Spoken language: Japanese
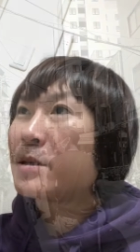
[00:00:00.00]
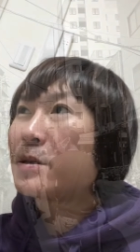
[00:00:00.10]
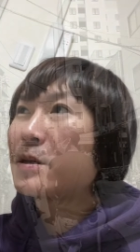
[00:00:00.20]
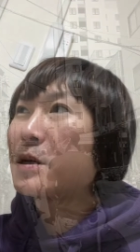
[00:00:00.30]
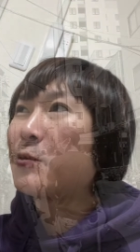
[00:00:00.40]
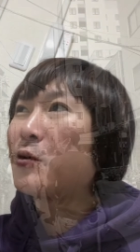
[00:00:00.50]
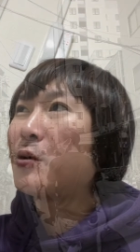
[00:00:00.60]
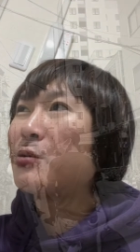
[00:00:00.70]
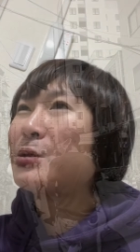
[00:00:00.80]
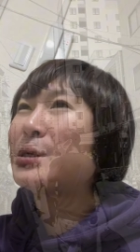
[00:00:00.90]
だからも
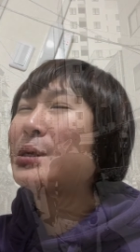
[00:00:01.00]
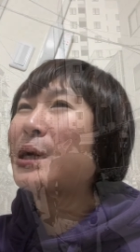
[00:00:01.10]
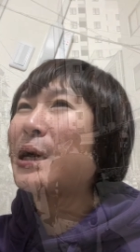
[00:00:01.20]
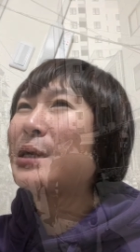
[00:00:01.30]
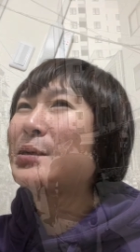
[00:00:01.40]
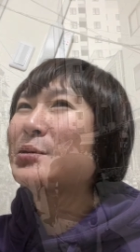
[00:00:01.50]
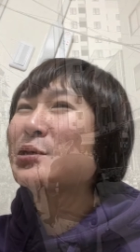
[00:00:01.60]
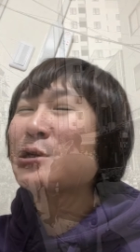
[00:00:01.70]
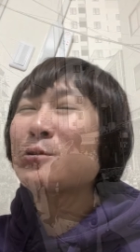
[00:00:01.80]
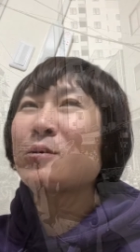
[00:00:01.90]
う
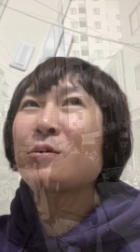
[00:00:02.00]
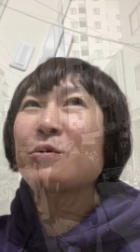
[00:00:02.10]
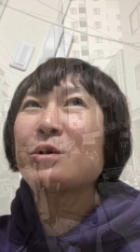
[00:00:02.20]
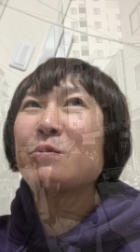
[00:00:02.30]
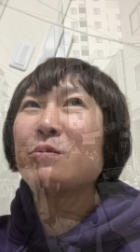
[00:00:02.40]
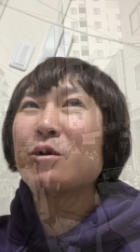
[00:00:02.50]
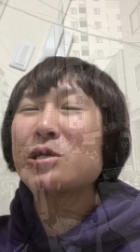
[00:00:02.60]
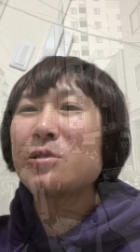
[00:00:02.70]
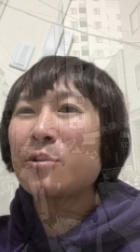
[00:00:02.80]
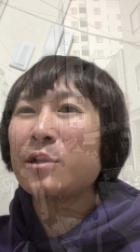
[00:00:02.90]
その文
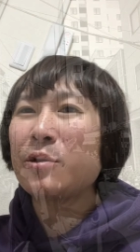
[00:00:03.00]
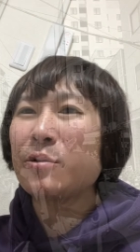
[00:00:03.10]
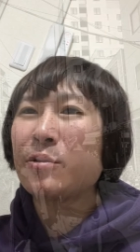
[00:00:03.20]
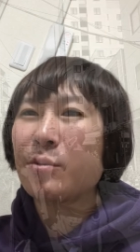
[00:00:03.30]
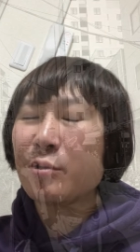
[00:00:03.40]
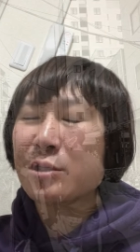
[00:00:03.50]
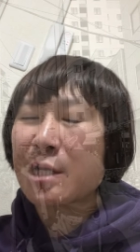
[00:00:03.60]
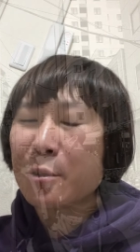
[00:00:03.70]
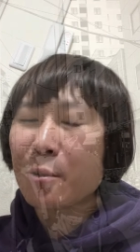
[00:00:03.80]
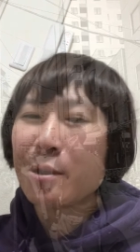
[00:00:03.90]
字通り言うともう
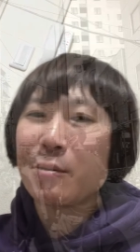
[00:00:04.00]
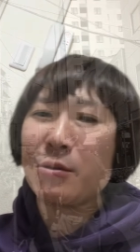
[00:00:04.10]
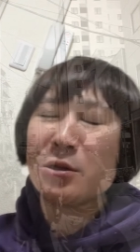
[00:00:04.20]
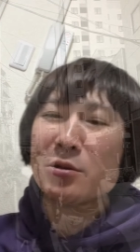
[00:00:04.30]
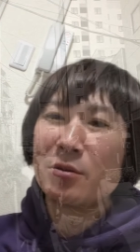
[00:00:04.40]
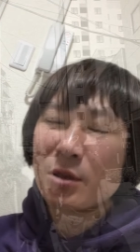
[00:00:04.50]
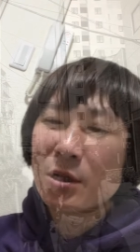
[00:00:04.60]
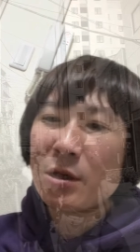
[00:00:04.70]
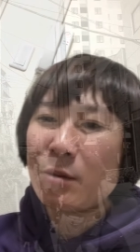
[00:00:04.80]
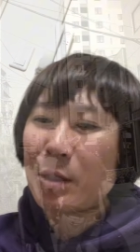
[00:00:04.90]
悟ってるんでしょうね
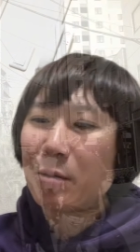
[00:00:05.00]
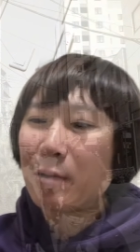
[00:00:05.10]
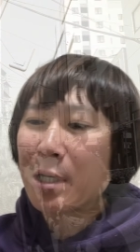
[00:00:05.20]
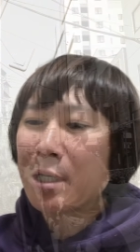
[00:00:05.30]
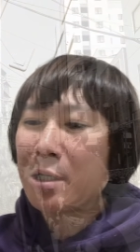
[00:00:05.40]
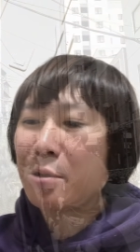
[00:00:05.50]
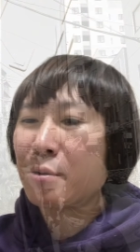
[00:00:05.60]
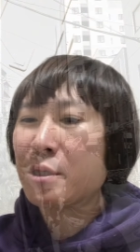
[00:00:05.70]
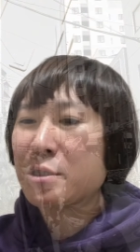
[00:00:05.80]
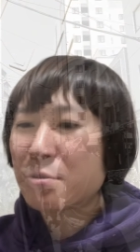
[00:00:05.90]
今の若い人
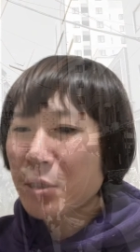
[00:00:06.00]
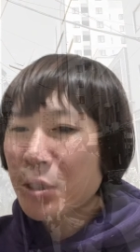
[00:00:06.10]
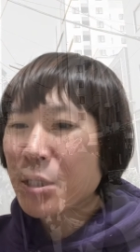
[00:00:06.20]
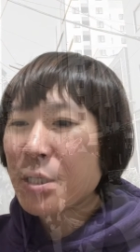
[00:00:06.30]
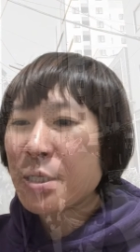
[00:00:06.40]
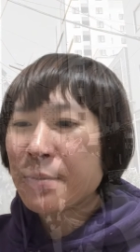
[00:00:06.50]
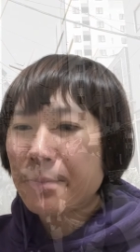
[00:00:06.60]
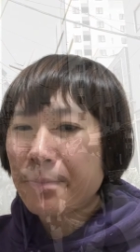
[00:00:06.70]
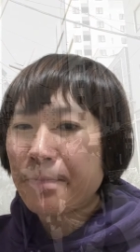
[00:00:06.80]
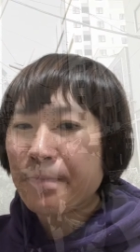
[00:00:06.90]
たちは、
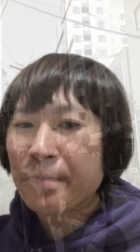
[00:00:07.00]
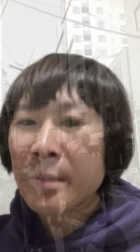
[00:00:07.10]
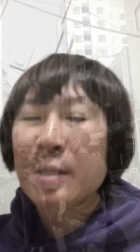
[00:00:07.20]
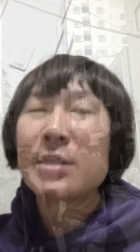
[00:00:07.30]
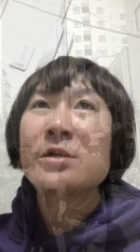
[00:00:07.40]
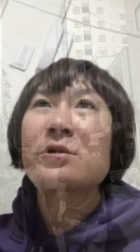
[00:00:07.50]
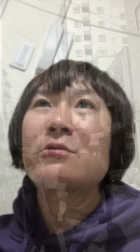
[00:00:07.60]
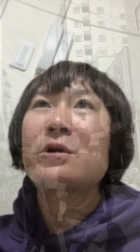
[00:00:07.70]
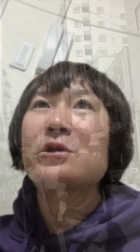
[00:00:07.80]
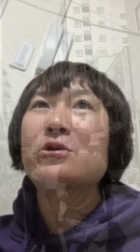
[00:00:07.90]
うん、それ
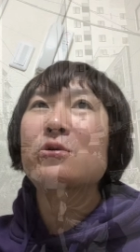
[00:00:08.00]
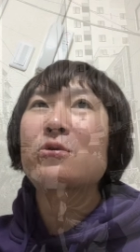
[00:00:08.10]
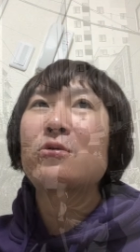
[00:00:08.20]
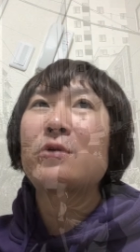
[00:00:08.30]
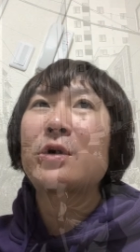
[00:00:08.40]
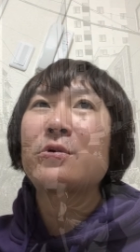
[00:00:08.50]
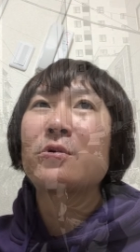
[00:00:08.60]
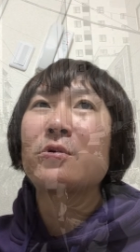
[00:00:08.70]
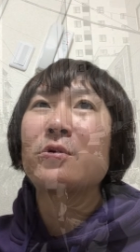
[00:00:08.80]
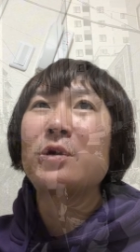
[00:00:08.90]
は昭和
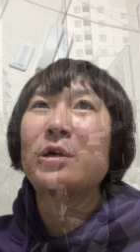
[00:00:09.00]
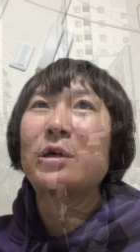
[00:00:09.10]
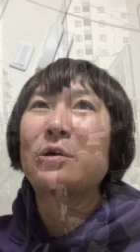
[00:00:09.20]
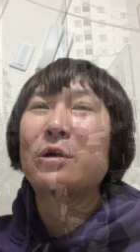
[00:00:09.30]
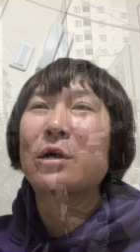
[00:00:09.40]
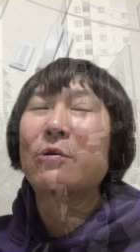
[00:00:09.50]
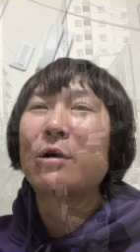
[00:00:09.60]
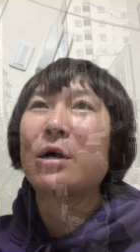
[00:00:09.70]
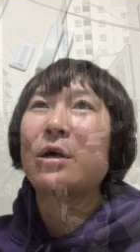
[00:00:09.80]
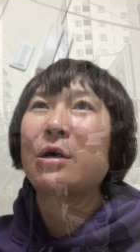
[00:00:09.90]
の人間よりか
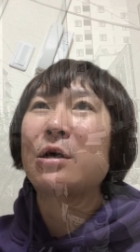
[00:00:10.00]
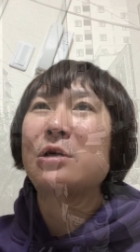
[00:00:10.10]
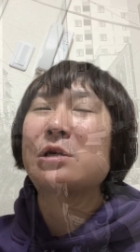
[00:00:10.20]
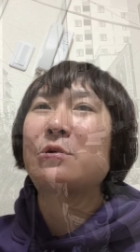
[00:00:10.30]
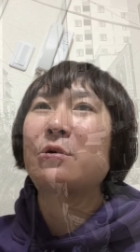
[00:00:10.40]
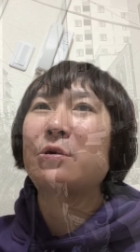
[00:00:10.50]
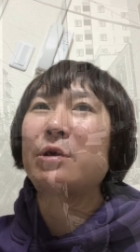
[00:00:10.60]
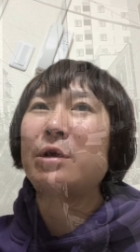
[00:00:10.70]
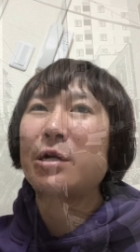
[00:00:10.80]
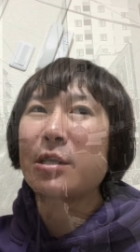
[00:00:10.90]
は平成の
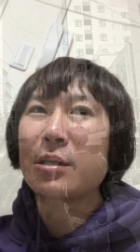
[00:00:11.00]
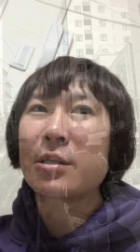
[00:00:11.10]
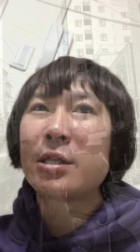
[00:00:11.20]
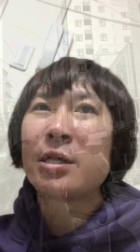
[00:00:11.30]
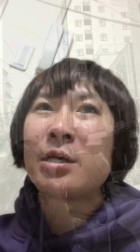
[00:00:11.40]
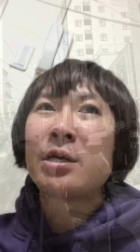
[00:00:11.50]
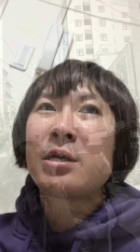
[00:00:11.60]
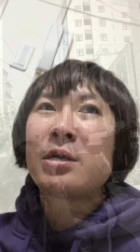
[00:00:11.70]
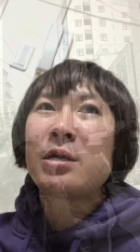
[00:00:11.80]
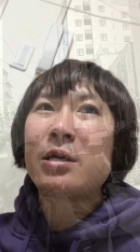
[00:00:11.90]
人間、
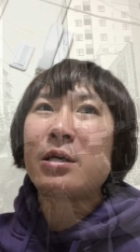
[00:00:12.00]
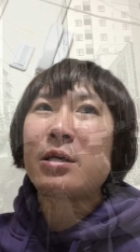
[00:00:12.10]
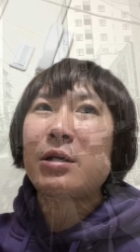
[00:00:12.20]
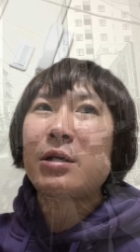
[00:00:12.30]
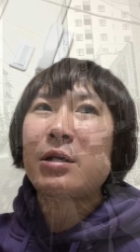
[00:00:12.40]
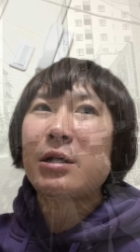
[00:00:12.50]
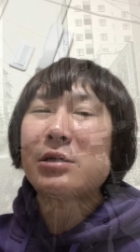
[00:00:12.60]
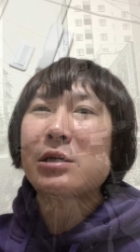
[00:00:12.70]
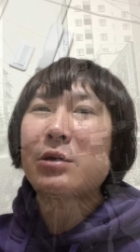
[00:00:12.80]
えー、平成